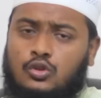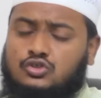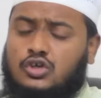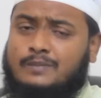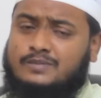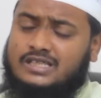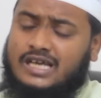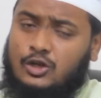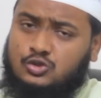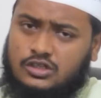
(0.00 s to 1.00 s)
দর্শক আপনারা
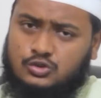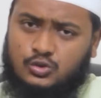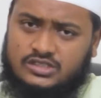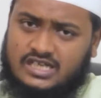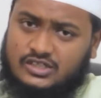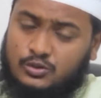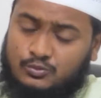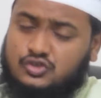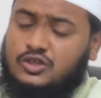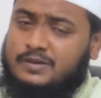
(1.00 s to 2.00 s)
তার আলোচনা শুনেছেন
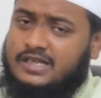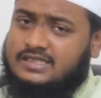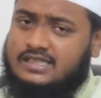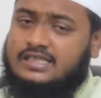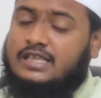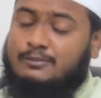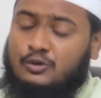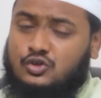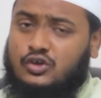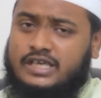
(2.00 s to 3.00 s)
আশা বুঝতে পেরেছেন যে তাদের
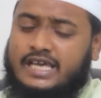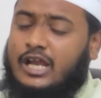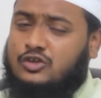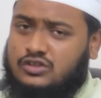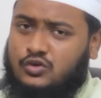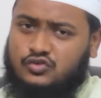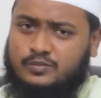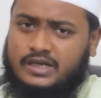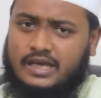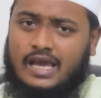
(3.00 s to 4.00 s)
বৈঠকে কী আলোচনা হতে
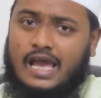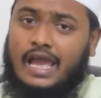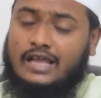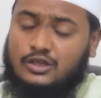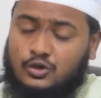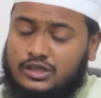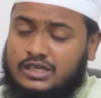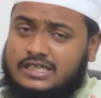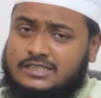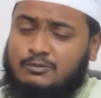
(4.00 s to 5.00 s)
পারে এত করে
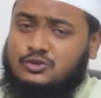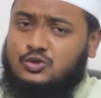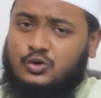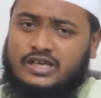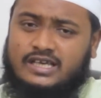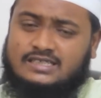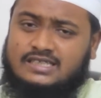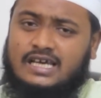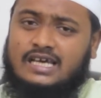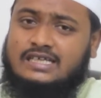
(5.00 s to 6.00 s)
স্পষ্ট হয়ে
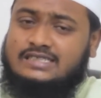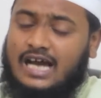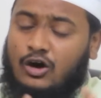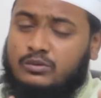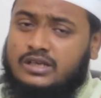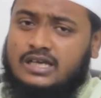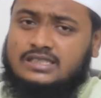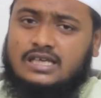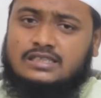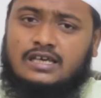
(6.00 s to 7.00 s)
গিয়েছে যে আওয়ামী
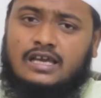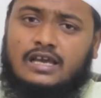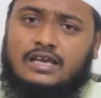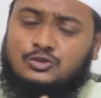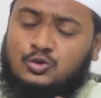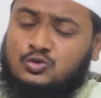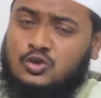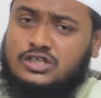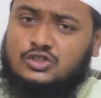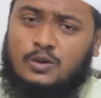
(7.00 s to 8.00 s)
লীগের সাথে এই
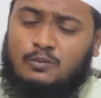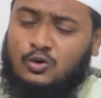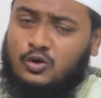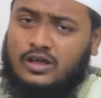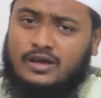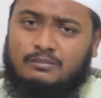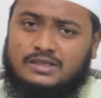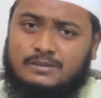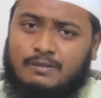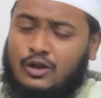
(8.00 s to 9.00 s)
যুক্তরাষ্ট্রের সম্পর্কটা
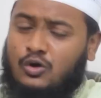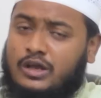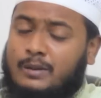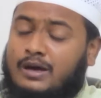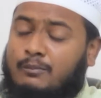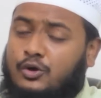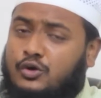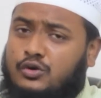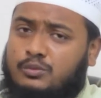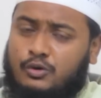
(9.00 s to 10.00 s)
বেশি ভালো হয়নি বা
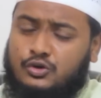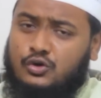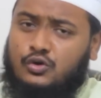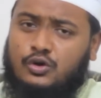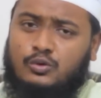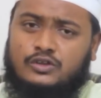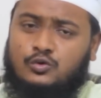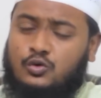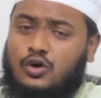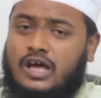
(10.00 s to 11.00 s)
বৈঠক বৈঠক করেও
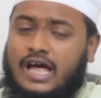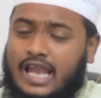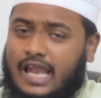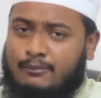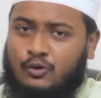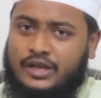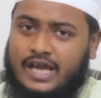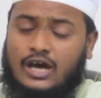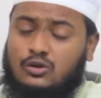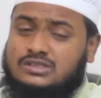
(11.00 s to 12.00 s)
কিন্তু কোনো লাভ হয়নি
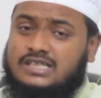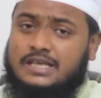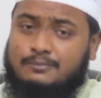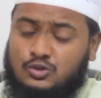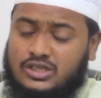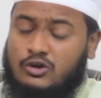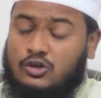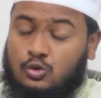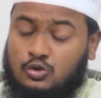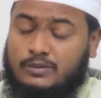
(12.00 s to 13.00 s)
কারণ যে রিপোর্টটা দেওয়া
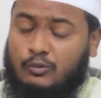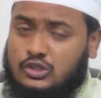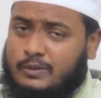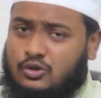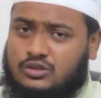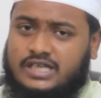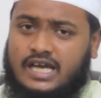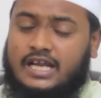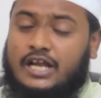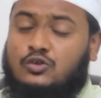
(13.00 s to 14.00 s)
হয়েছে নতুন যে প্রতিবেদন
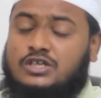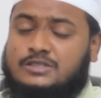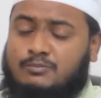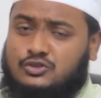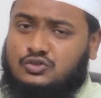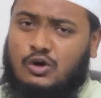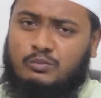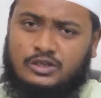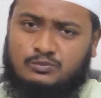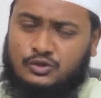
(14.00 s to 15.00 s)
সেখানে কিন্তু স্পষ্ট
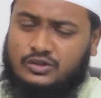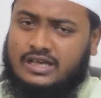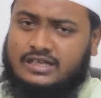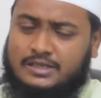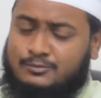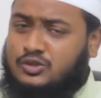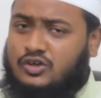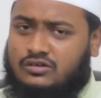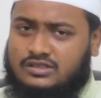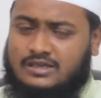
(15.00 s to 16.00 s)
আওয়ামী লীগ বিরোধী একটা রিপোর্ট
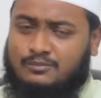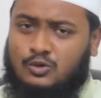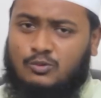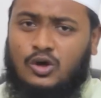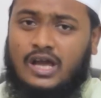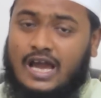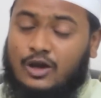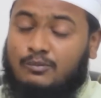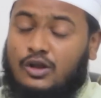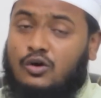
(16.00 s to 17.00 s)
দেওয়া হয়েছে আমি বলবো
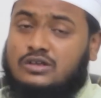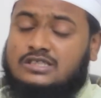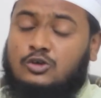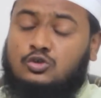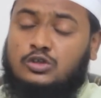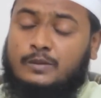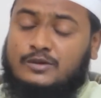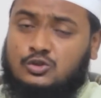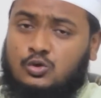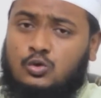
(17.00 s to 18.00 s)
কারণ বলা হচ্ছে যে গত
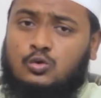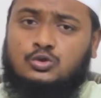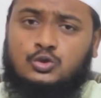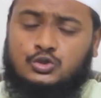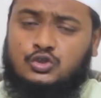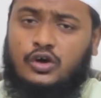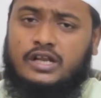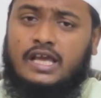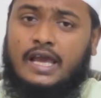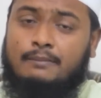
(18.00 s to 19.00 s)
নির্বাচনগুলো কোনো সুষ্ঠু
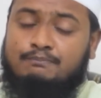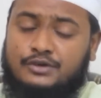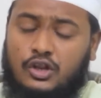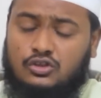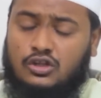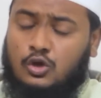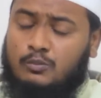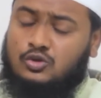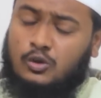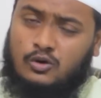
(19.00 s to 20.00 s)
হয়নি বিরোধী দলের
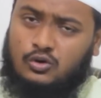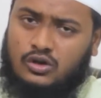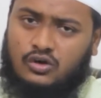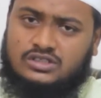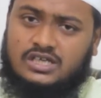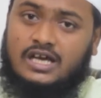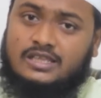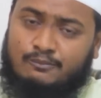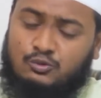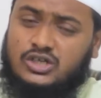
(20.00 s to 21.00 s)
উপর ধরপাক করা হয়েছে
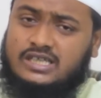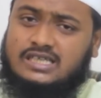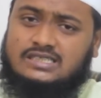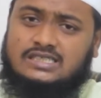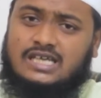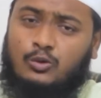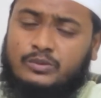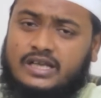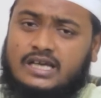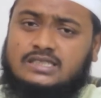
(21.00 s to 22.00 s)
বোঝাই যাচ্ছে যে
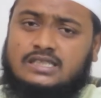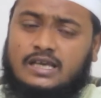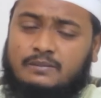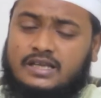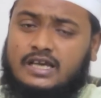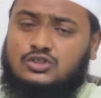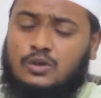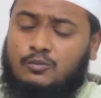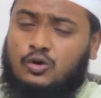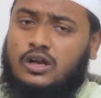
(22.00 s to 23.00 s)
আওয়ামী লীগের সাথে আমেরিকার
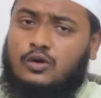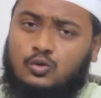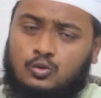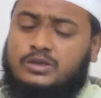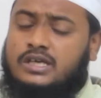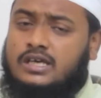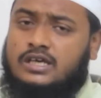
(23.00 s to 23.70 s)
সম্পর্কটা খুবই